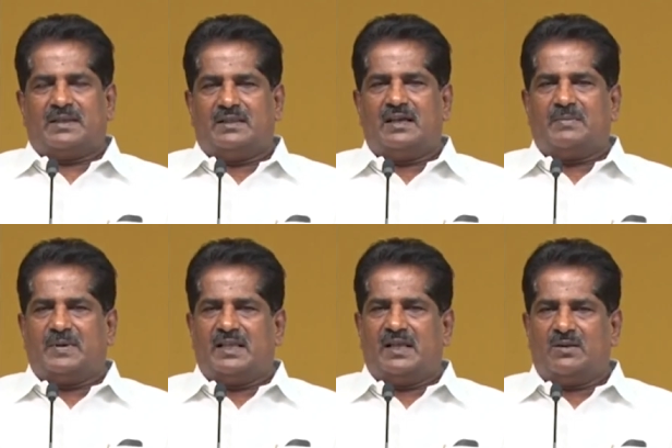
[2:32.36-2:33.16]
పద్నాలుగు
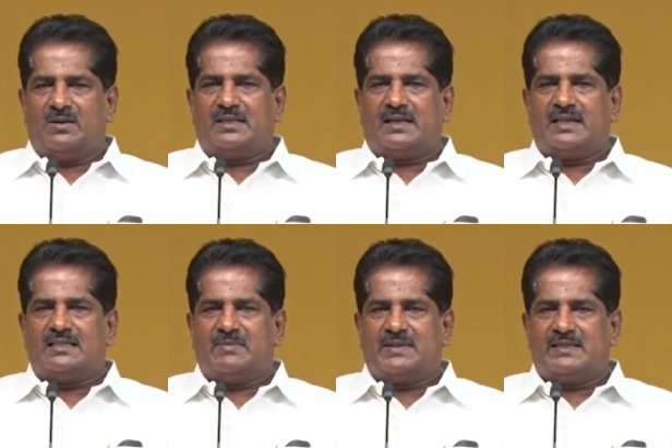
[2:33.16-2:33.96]
పదిహేను రోజులు
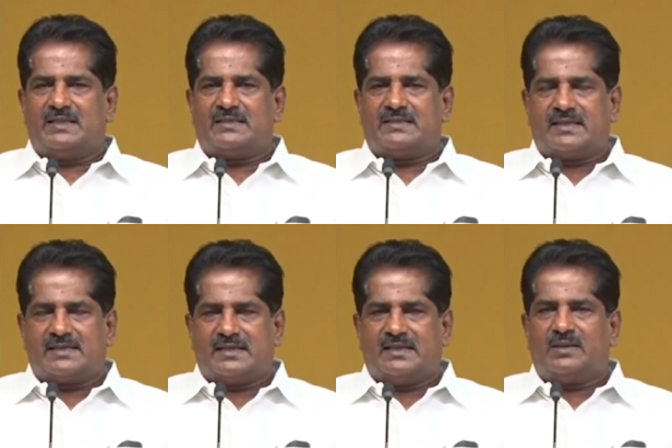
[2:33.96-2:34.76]
జరగాల్సిన బడ్జెట్
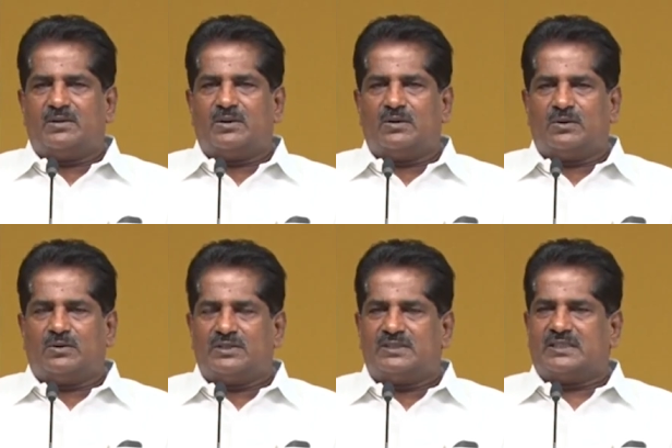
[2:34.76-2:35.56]
సెషన్ని రెండు రోజులు
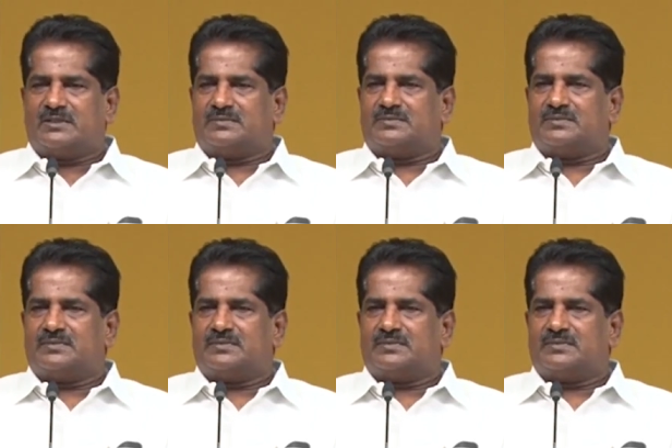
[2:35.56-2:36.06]
కుదిర్చారు